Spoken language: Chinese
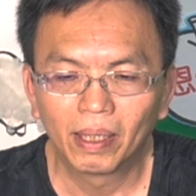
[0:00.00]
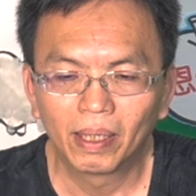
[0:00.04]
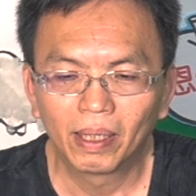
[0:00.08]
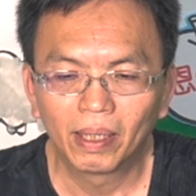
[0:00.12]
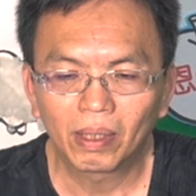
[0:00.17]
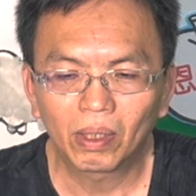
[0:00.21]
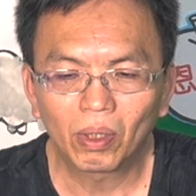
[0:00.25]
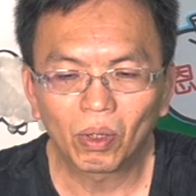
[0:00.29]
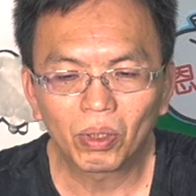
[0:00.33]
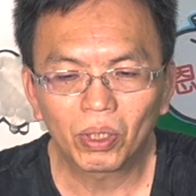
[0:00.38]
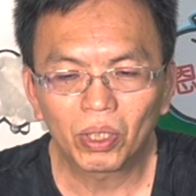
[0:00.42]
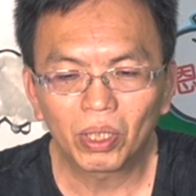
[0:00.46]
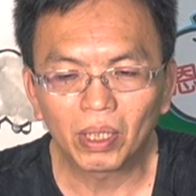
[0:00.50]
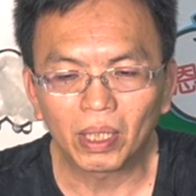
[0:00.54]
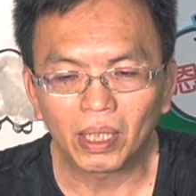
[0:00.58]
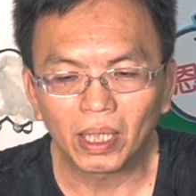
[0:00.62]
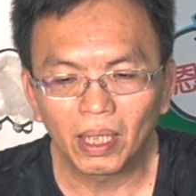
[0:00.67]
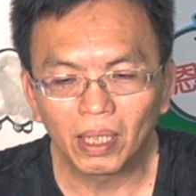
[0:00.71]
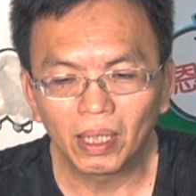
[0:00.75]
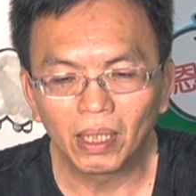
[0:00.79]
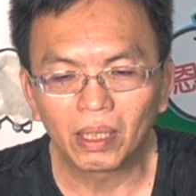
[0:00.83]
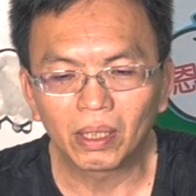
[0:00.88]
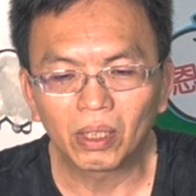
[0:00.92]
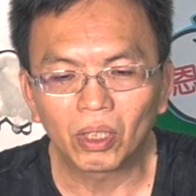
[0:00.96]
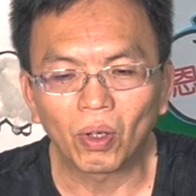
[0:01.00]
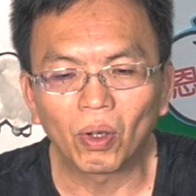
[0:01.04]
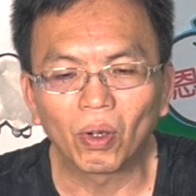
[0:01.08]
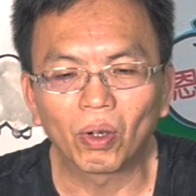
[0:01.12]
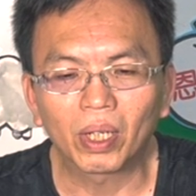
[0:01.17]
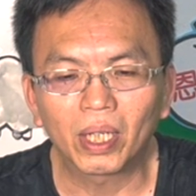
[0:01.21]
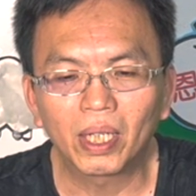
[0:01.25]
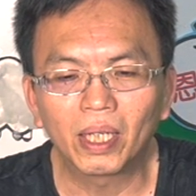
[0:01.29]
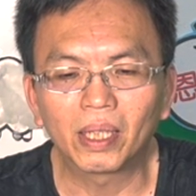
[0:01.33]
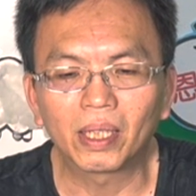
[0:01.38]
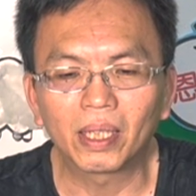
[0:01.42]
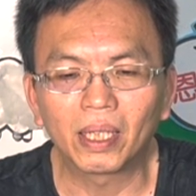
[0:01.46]
都是各走
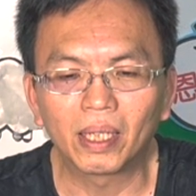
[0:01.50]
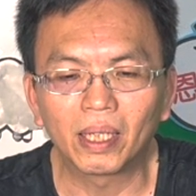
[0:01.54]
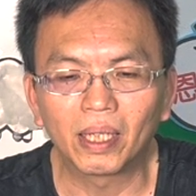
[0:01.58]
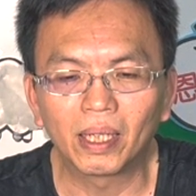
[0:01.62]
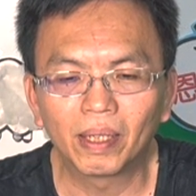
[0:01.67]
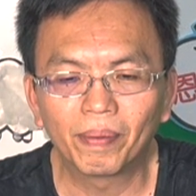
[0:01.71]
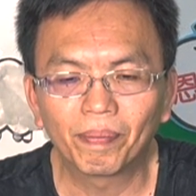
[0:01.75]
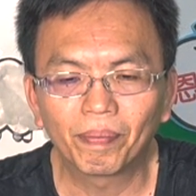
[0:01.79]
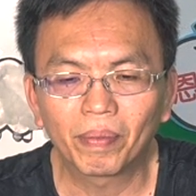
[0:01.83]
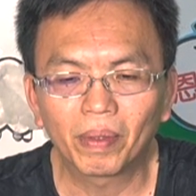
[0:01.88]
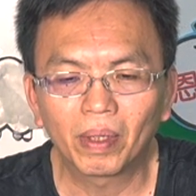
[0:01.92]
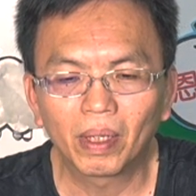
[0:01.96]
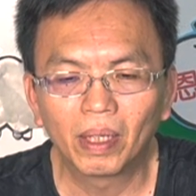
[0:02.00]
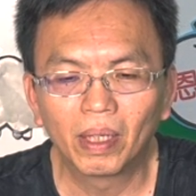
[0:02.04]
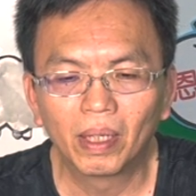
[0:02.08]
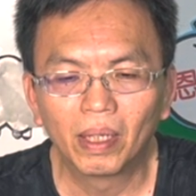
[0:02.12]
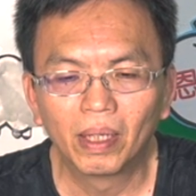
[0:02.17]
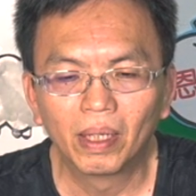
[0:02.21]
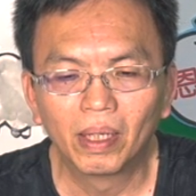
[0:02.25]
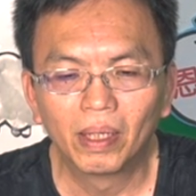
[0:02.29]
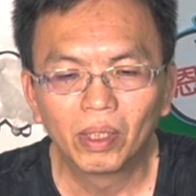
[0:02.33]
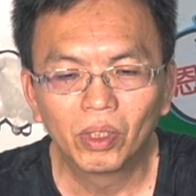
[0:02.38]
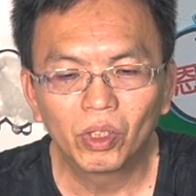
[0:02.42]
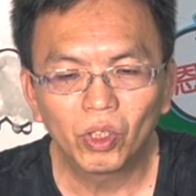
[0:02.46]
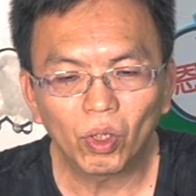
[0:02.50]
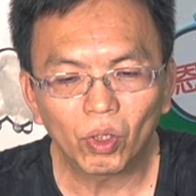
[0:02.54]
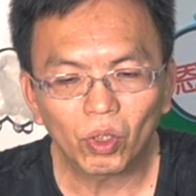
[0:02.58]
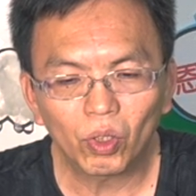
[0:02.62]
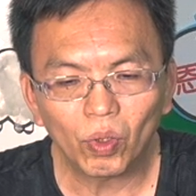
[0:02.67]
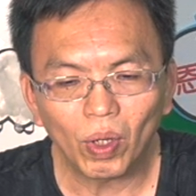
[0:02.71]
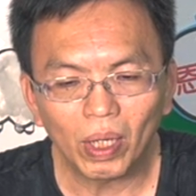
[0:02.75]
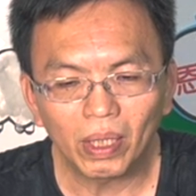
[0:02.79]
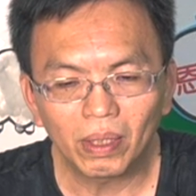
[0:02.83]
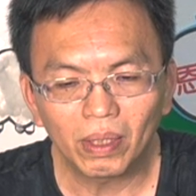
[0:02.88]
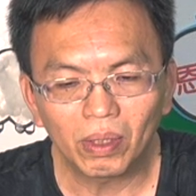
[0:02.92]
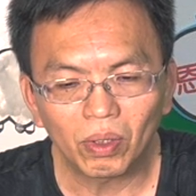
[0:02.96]
各的，就
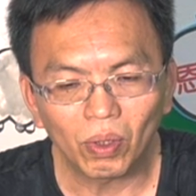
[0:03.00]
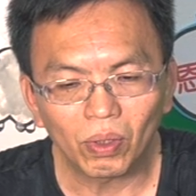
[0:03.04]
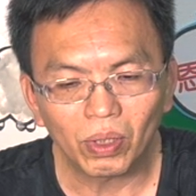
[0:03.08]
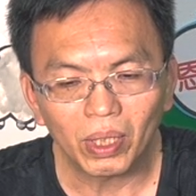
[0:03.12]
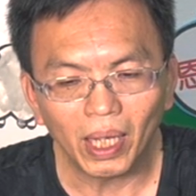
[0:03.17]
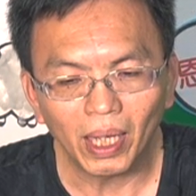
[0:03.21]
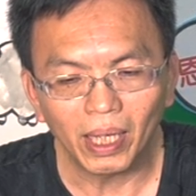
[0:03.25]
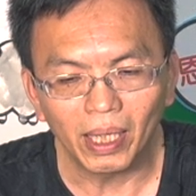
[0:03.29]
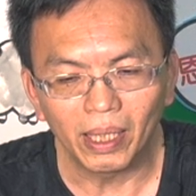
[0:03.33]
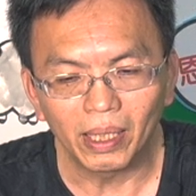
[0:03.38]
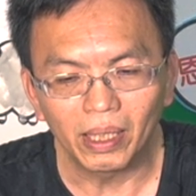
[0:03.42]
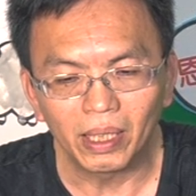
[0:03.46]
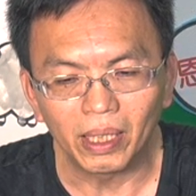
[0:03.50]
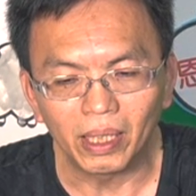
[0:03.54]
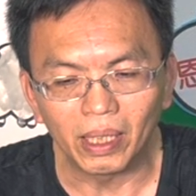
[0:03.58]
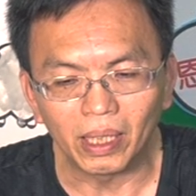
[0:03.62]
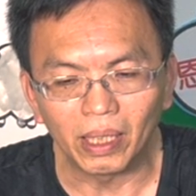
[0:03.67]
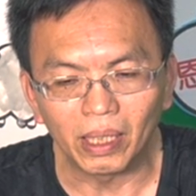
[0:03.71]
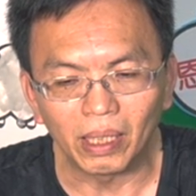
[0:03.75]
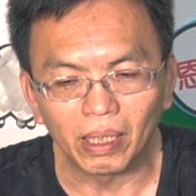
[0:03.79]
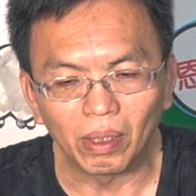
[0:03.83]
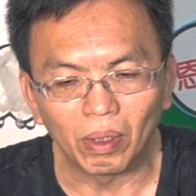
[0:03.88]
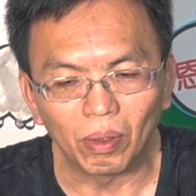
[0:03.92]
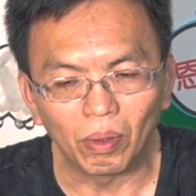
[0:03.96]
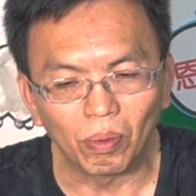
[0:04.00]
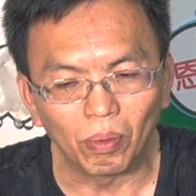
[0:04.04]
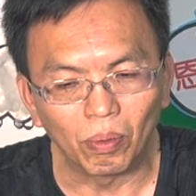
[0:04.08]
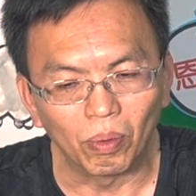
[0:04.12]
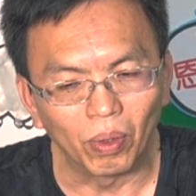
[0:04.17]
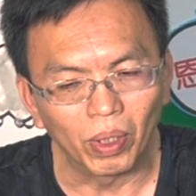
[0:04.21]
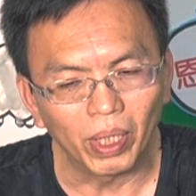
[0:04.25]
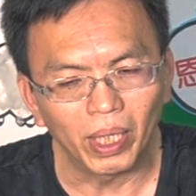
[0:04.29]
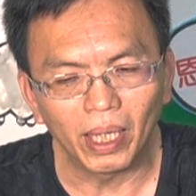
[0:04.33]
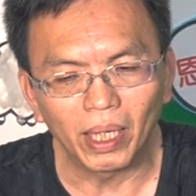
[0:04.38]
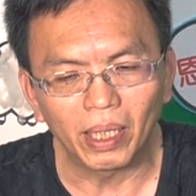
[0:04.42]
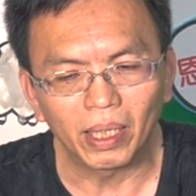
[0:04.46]
算走在一起，我
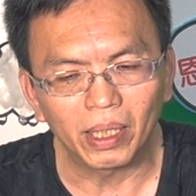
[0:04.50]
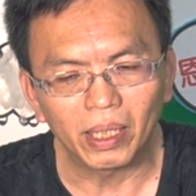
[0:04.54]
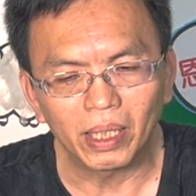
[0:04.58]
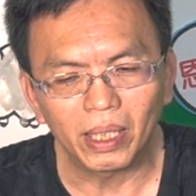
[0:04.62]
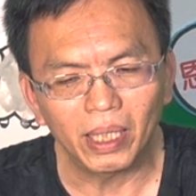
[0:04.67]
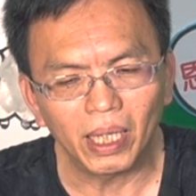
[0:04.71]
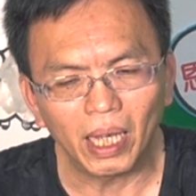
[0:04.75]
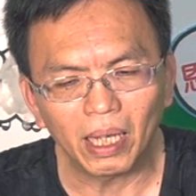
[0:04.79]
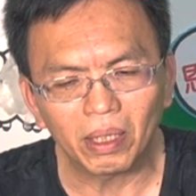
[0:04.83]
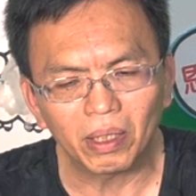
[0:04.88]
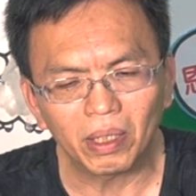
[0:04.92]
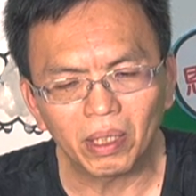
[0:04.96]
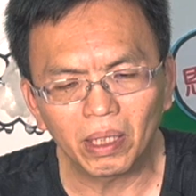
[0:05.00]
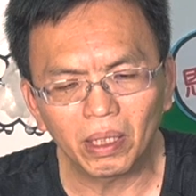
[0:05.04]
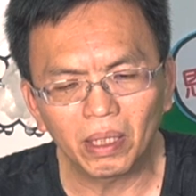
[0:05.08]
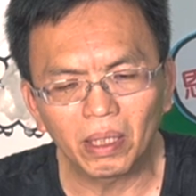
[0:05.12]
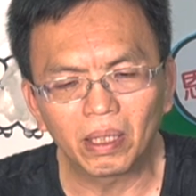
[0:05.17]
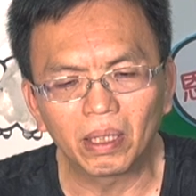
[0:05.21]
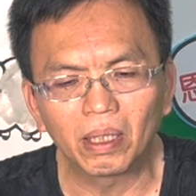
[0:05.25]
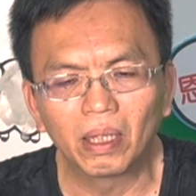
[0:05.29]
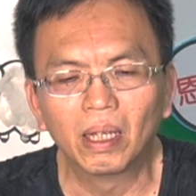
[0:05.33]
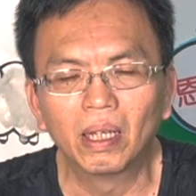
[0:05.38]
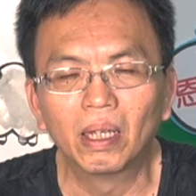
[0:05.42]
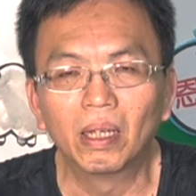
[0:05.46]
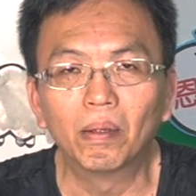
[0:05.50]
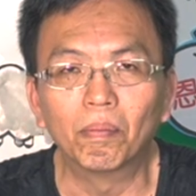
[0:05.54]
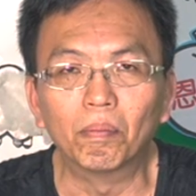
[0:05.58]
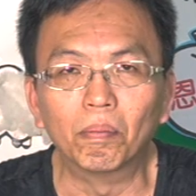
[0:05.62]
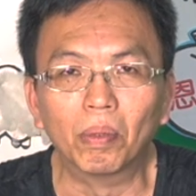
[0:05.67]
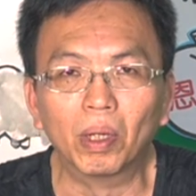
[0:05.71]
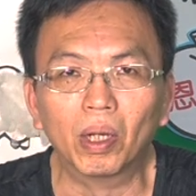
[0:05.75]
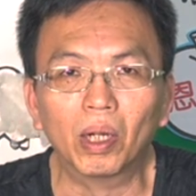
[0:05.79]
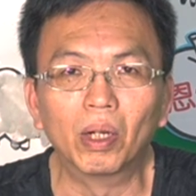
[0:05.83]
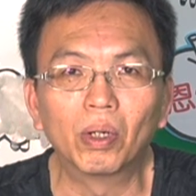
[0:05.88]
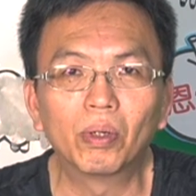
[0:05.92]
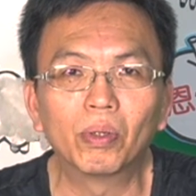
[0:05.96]
也像是
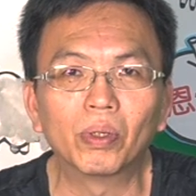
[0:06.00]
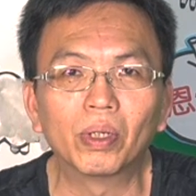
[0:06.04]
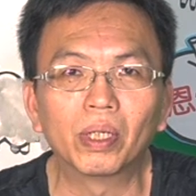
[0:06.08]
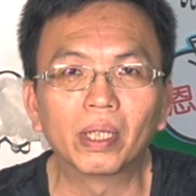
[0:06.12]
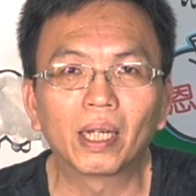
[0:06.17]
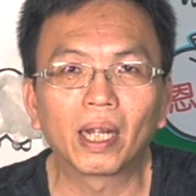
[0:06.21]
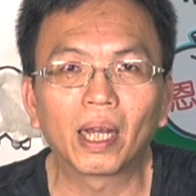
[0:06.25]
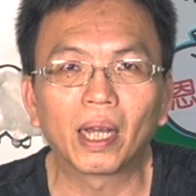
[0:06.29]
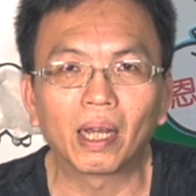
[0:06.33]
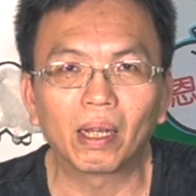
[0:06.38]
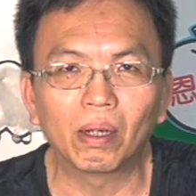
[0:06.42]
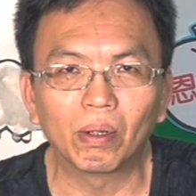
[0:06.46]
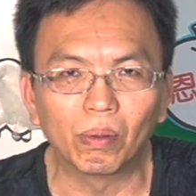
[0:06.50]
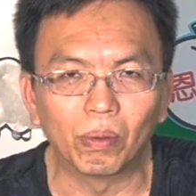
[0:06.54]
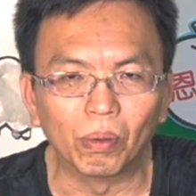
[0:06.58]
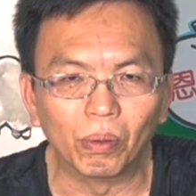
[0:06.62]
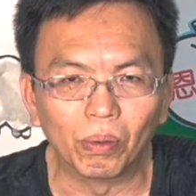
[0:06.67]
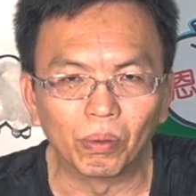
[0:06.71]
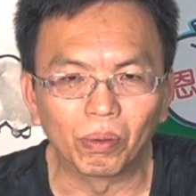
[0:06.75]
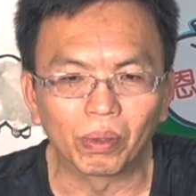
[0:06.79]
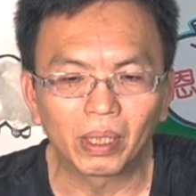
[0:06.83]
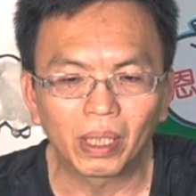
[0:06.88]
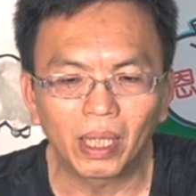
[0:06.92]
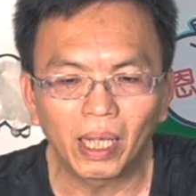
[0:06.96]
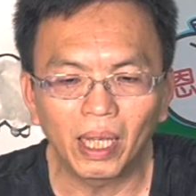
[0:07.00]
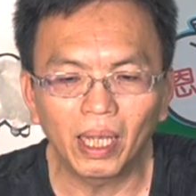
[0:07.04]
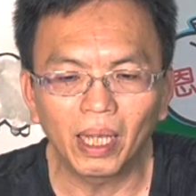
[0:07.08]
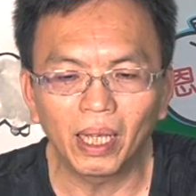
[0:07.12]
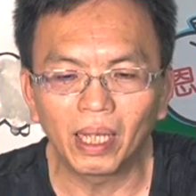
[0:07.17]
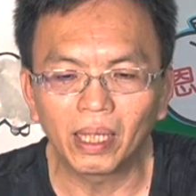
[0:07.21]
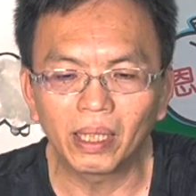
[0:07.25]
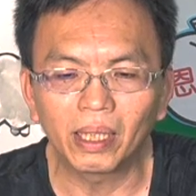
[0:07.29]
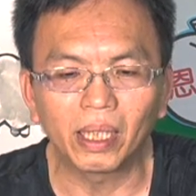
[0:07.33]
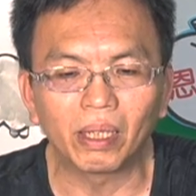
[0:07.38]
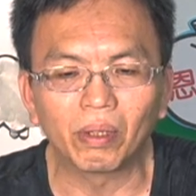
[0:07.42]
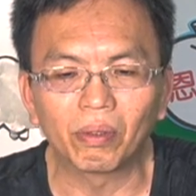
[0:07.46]
魔魂啊，有退
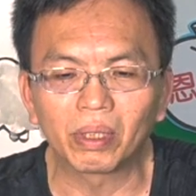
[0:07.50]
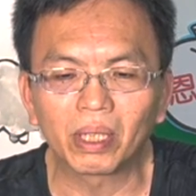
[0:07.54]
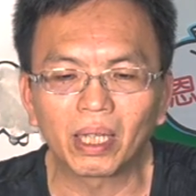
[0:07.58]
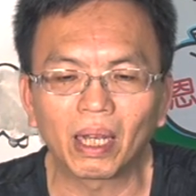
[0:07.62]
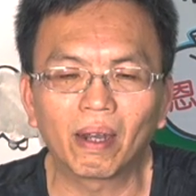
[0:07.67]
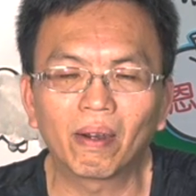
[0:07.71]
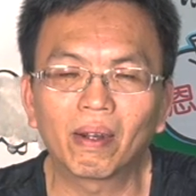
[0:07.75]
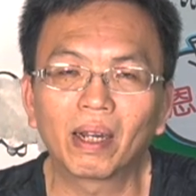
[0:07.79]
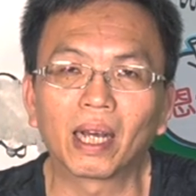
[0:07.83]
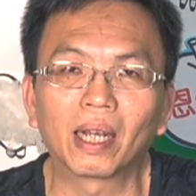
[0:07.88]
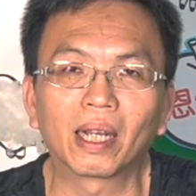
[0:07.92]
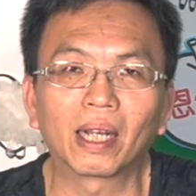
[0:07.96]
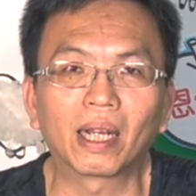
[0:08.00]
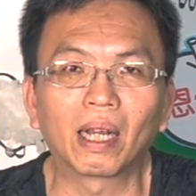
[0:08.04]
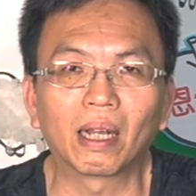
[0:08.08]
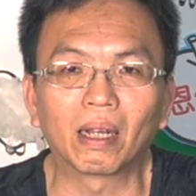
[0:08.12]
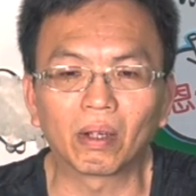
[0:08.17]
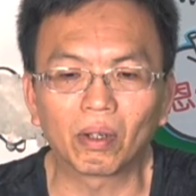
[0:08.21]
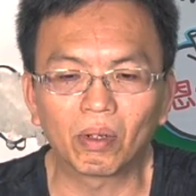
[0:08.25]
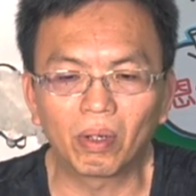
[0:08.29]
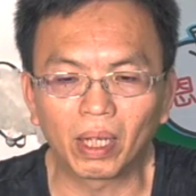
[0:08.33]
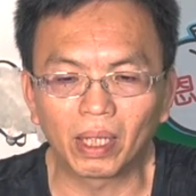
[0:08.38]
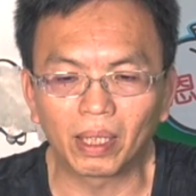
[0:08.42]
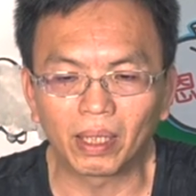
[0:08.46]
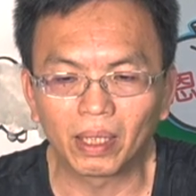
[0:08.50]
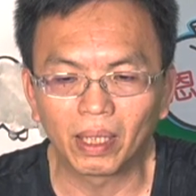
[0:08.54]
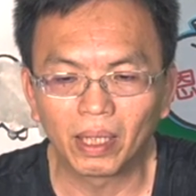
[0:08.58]
丢超人赶快。